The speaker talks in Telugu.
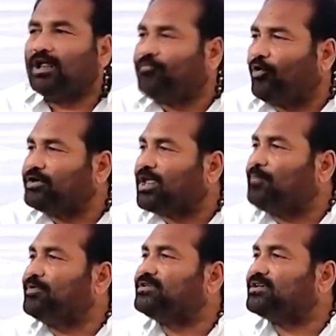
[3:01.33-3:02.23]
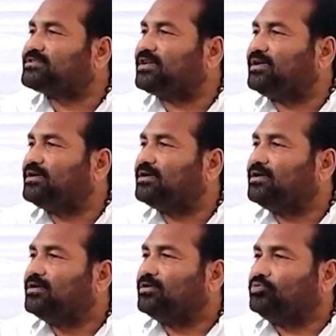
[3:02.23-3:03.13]
టెలిఫోన్ ట్యాపింగ్ చేస్తే
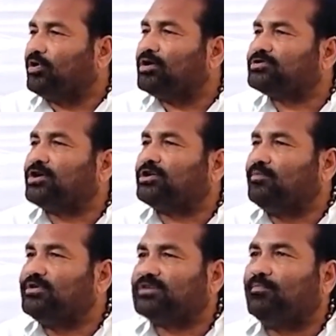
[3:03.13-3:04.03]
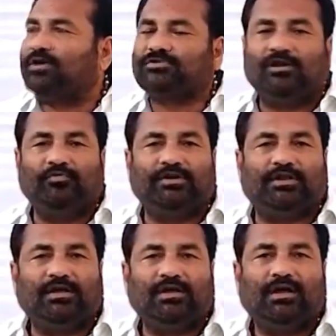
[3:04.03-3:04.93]
దొంగచాట మీ సంభాషణలు
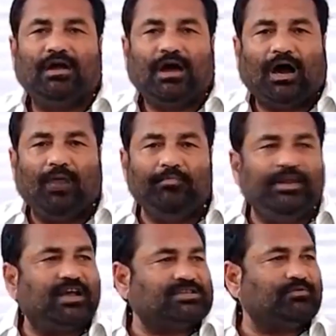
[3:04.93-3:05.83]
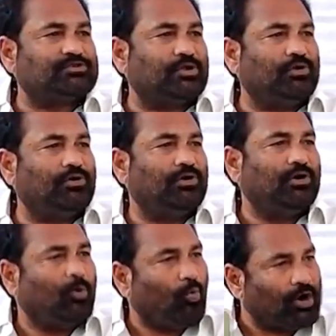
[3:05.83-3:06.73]
వింటే ఆ మీడియా సంస్థలో
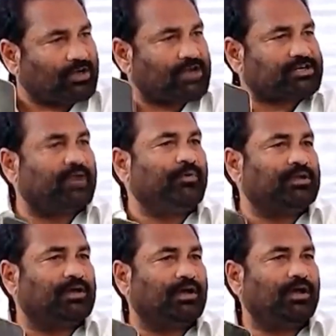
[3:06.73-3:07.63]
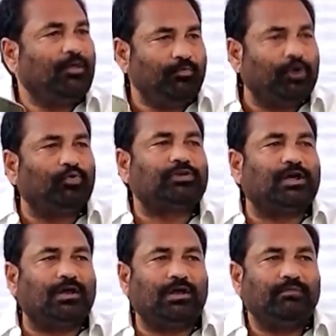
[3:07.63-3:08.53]
ఒక్క క్షణమైనా మీరు
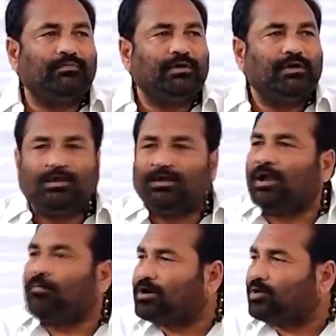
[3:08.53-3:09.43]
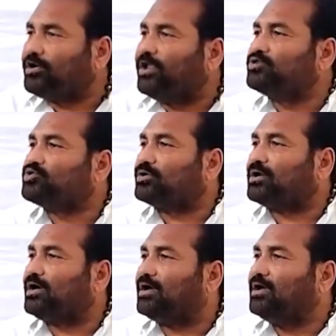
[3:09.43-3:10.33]
ఉంటారా నమ్మకం లేని చోట
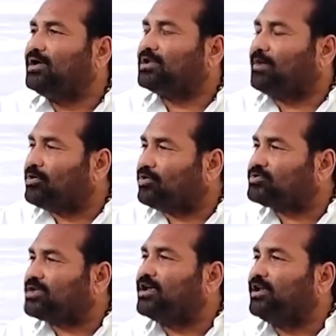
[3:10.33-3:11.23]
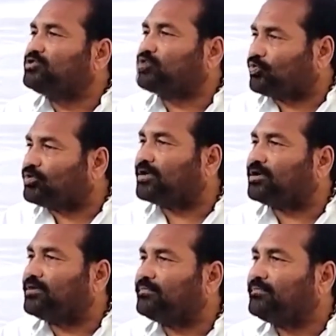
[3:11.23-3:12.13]
నమ్మకం సన్నగిలిన చోట ఉంటారా